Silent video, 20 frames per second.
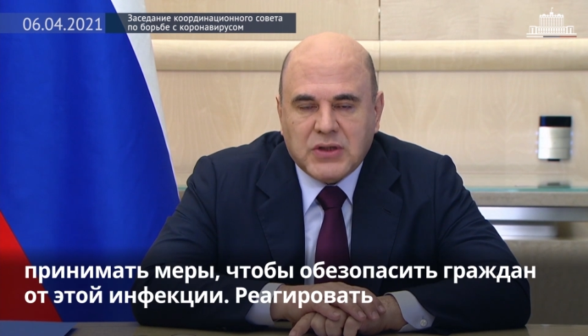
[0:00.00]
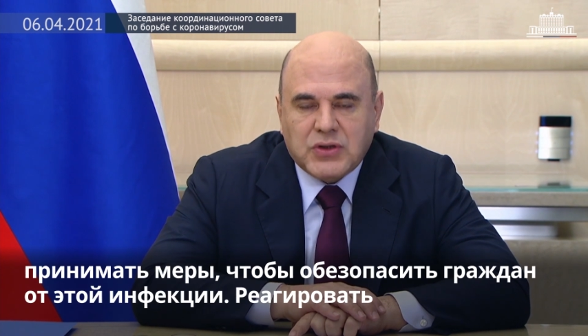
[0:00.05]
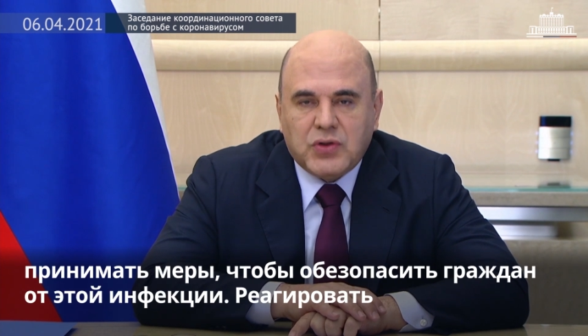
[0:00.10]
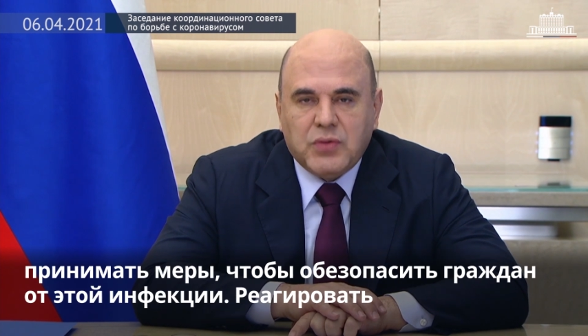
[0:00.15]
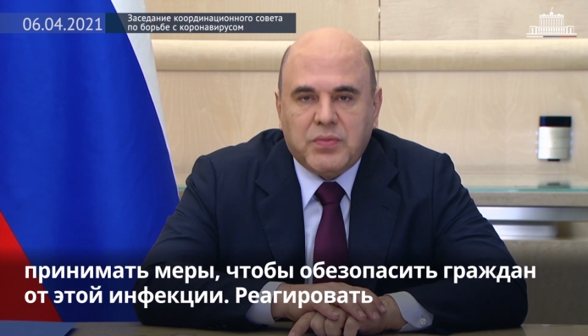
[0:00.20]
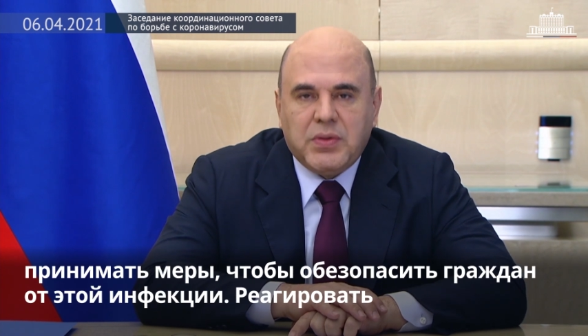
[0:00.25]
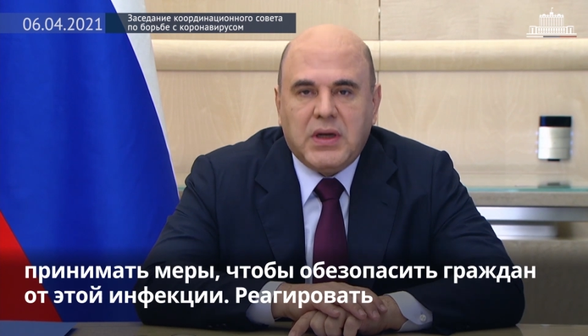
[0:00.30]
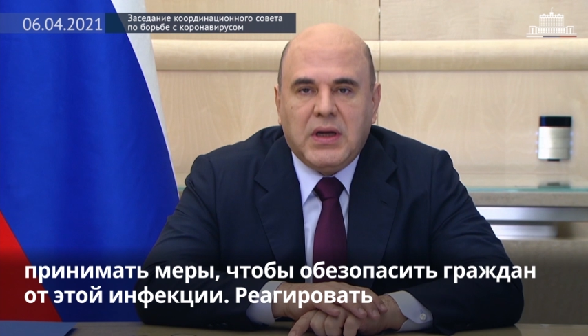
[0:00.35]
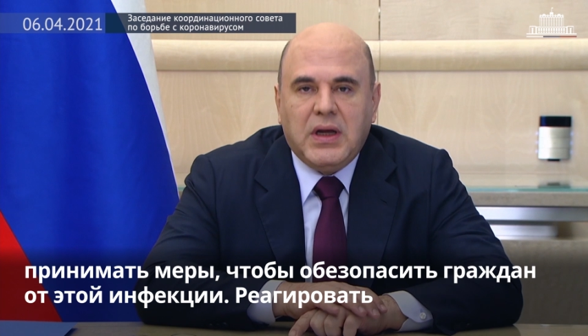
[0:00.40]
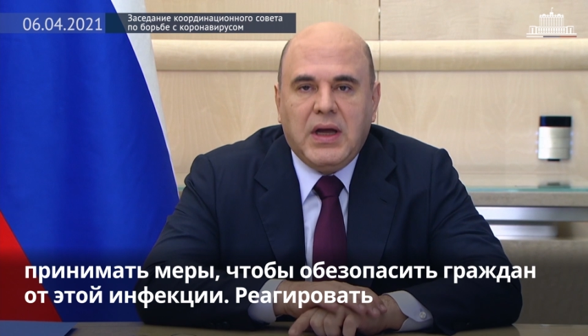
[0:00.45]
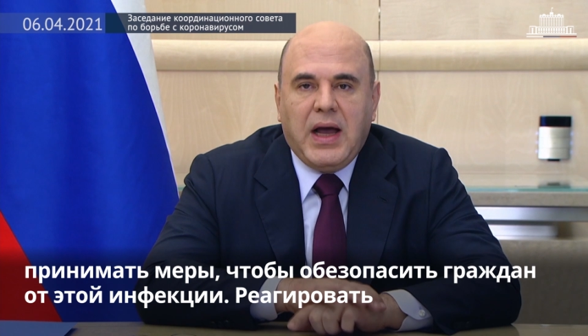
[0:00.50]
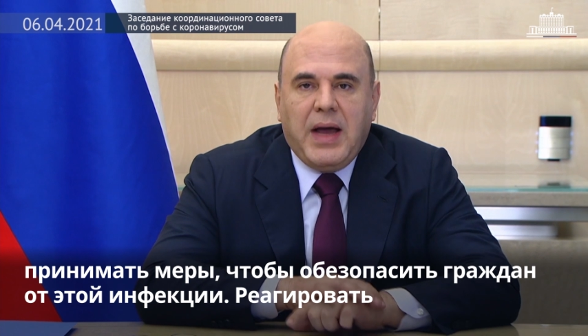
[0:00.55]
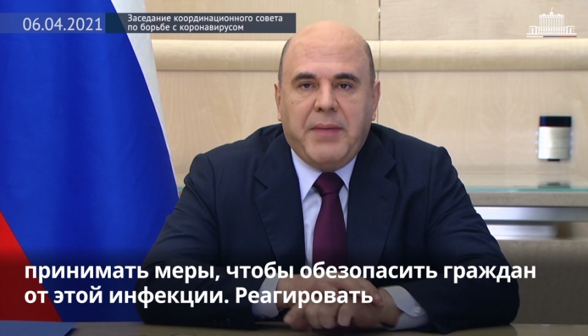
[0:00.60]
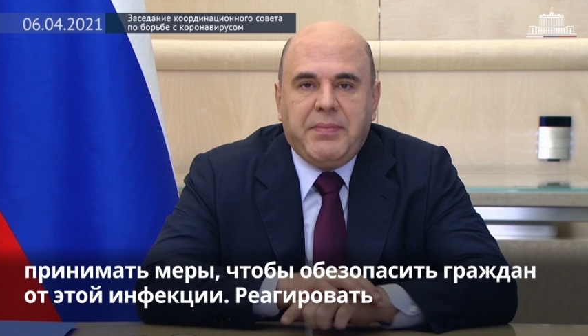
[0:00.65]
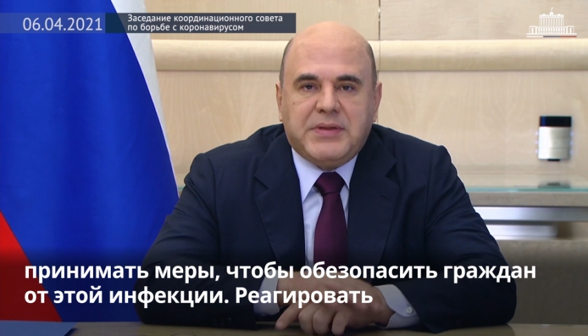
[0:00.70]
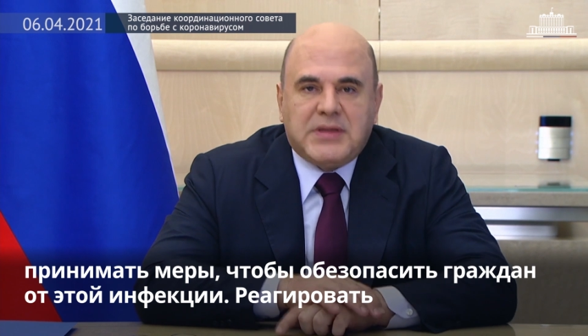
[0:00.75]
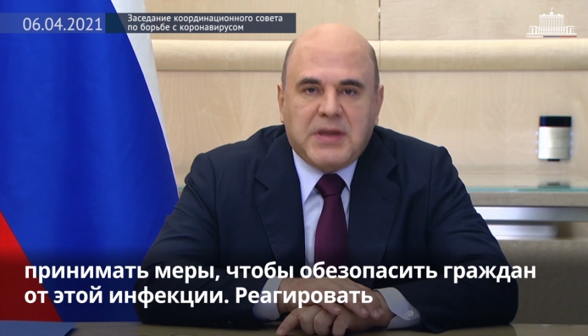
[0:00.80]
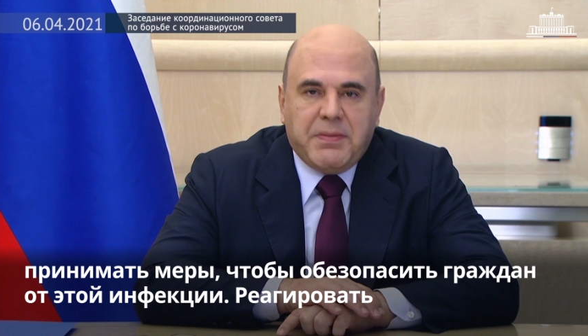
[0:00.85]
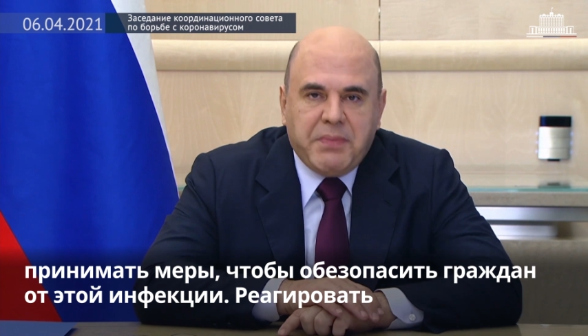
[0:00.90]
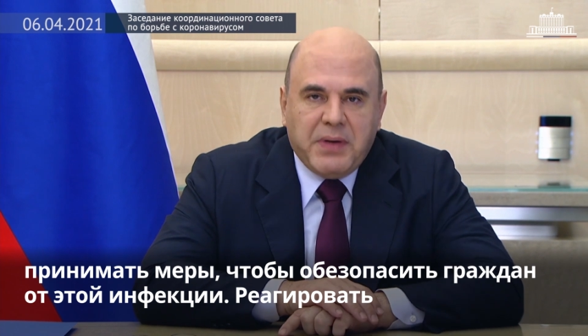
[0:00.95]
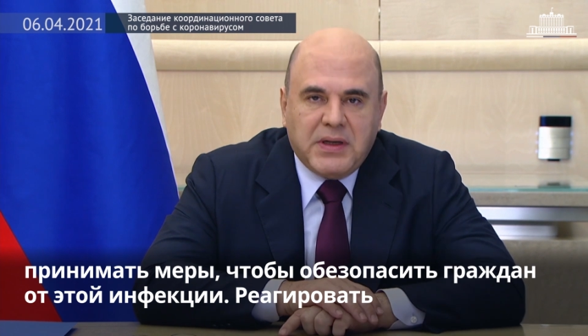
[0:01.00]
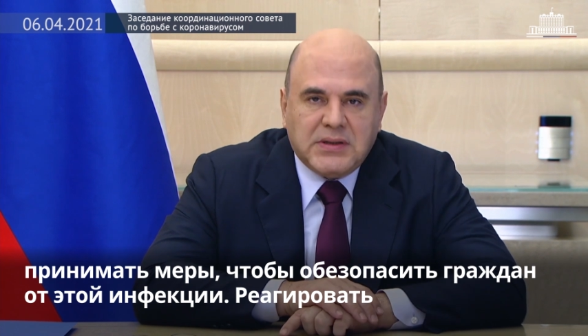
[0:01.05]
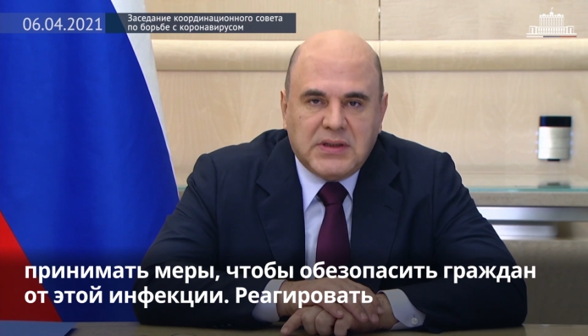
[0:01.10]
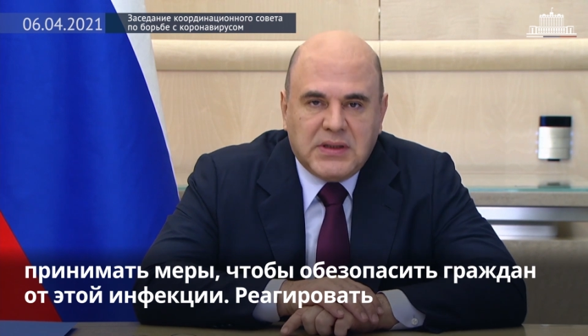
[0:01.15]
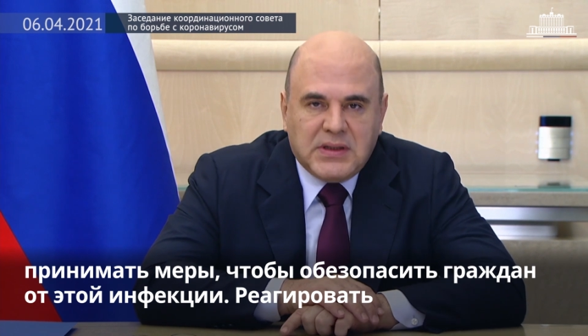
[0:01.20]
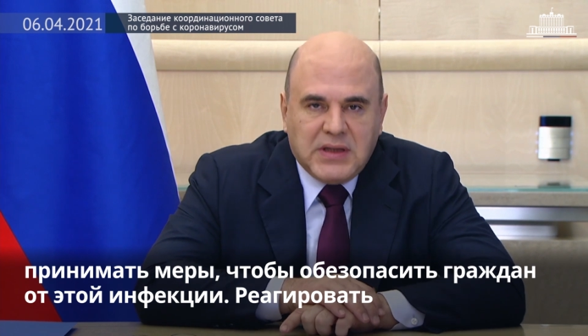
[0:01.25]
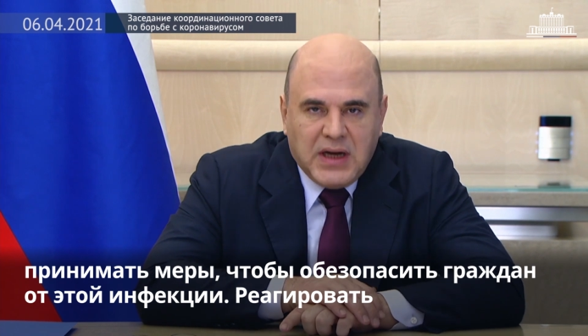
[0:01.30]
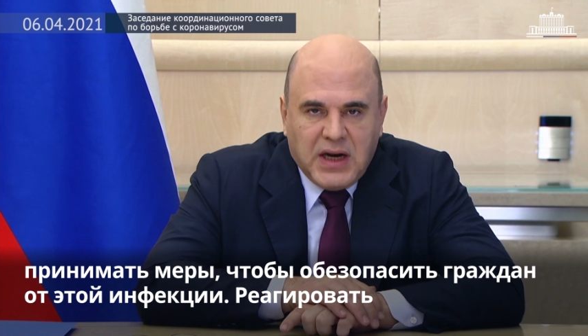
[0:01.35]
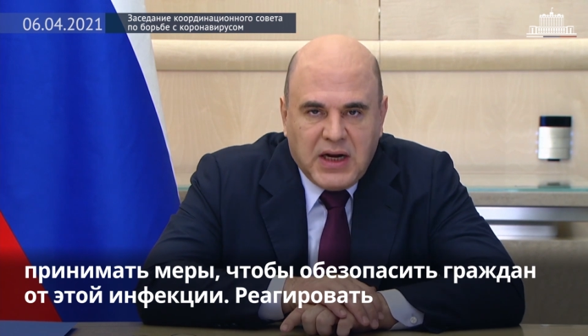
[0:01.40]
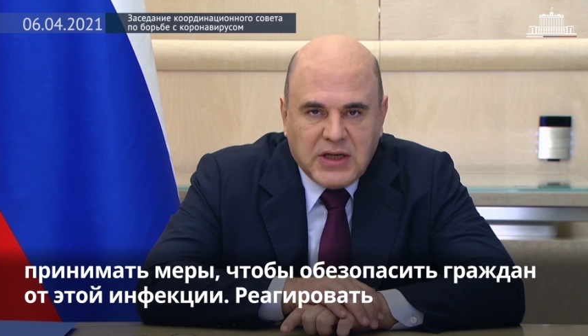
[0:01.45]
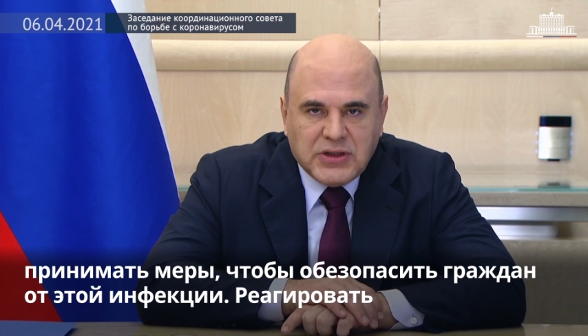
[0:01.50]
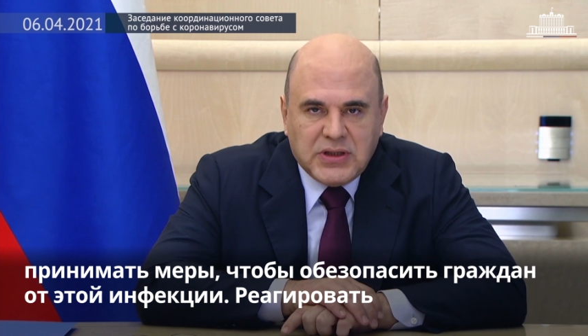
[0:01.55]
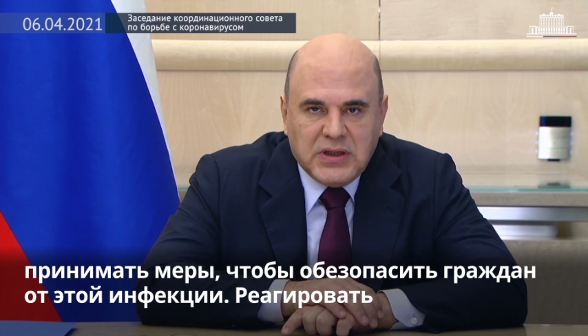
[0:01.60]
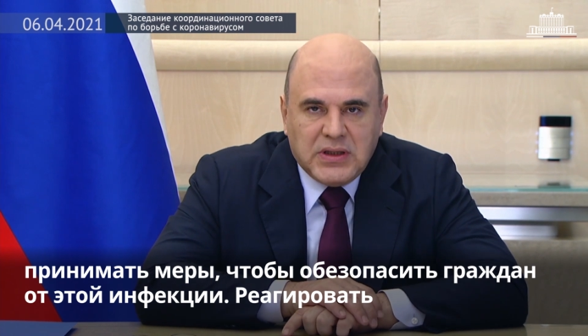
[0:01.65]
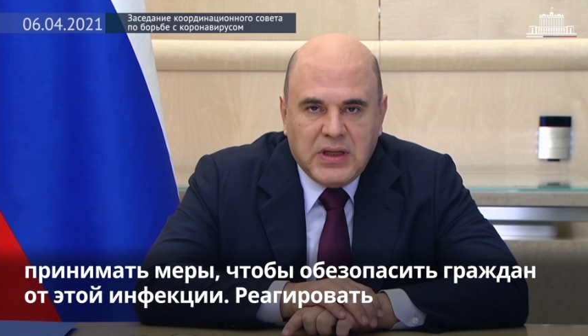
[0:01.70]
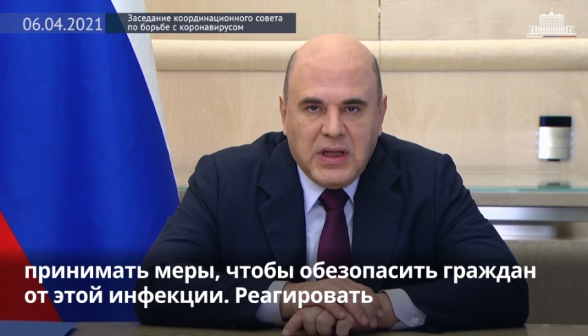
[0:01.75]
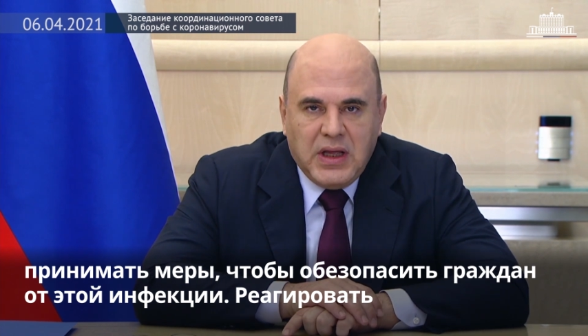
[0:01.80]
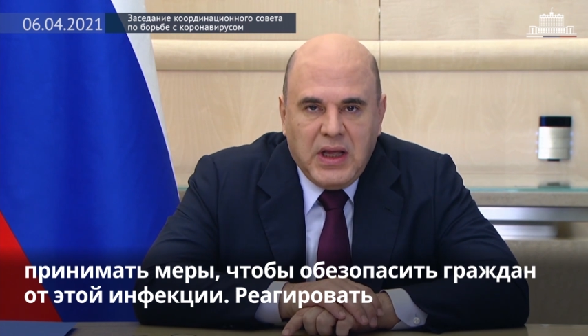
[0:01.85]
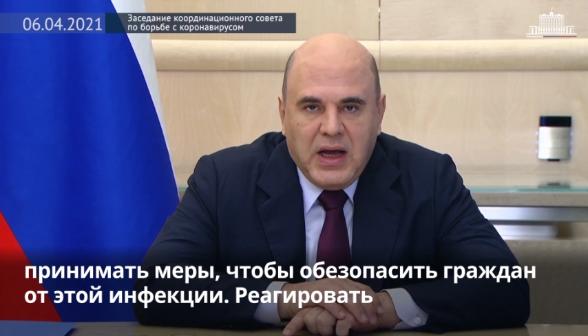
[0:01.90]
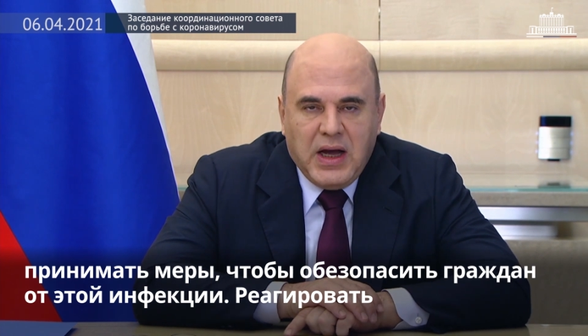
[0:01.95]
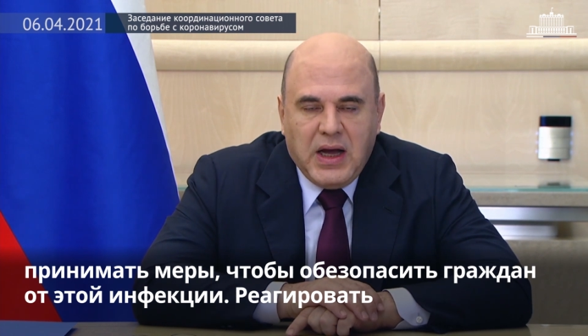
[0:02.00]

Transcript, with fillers: чтобы обезопасить граждан